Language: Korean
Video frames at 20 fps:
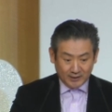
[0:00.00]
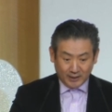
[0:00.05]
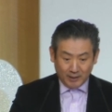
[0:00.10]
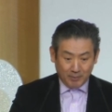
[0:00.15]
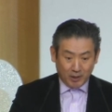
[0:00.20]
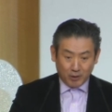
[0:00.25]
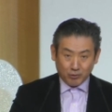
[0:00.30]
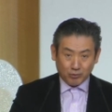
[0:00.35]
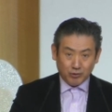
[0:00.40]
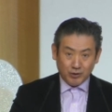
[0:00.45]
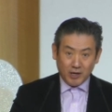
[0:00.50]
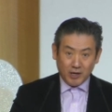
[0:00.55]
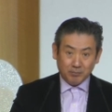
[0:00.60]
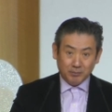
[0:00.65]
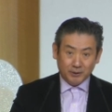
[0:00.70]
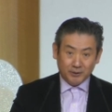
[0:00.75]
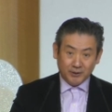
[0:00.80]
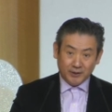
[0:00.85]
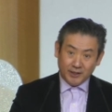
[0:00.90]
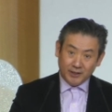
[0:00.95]
그게 바로
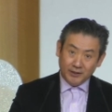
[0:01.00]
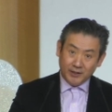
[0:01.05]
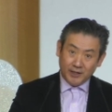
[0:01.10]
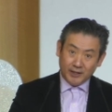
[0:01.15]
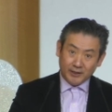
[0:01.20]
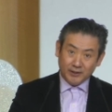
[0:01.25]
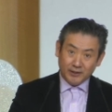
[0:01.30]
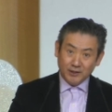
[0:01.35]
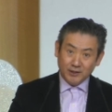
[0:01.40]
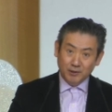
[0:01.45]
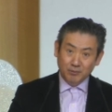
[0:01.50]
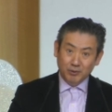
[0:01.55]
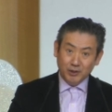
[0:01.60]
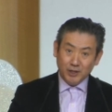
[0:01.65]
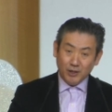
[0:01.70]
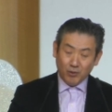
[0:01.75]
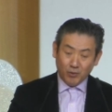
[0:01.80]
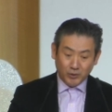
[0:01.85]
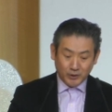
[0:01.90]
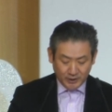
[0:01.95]
구약부터 예언했던
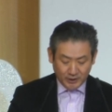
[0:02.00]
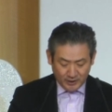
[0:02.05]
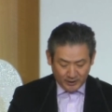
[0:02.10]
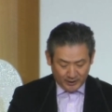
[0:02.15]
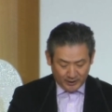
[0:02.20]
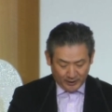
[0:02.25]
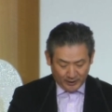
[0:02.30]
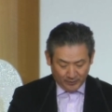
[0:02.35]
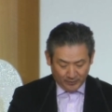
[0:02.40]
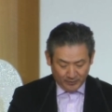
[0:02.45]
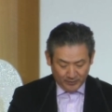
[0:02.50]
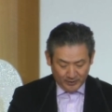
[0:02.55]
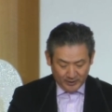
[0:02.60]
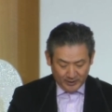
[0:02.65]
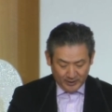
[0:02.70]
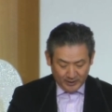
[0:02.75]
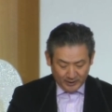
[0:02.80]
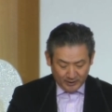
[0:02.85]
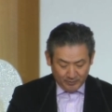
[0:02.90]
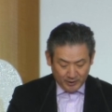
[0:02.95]
그분이 오신 거예요.
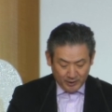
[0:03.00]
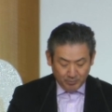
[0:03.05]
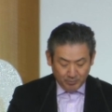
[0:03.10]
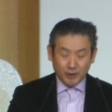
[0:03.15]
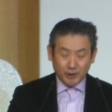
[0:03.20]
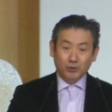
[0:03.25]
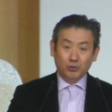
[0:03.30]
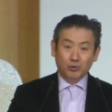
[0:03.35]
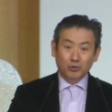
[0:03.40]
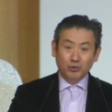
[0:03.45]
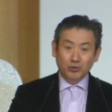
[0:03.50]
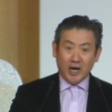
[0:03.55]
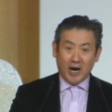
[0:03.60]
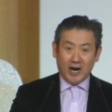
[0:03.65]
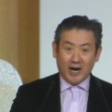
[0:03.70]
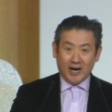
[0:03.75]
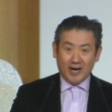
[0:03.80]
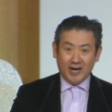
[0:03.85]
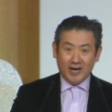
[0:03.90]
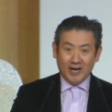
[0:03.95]
그럼 이분이
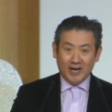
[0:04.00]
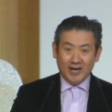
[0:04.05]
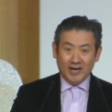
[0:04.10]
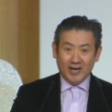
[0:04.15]
누구냐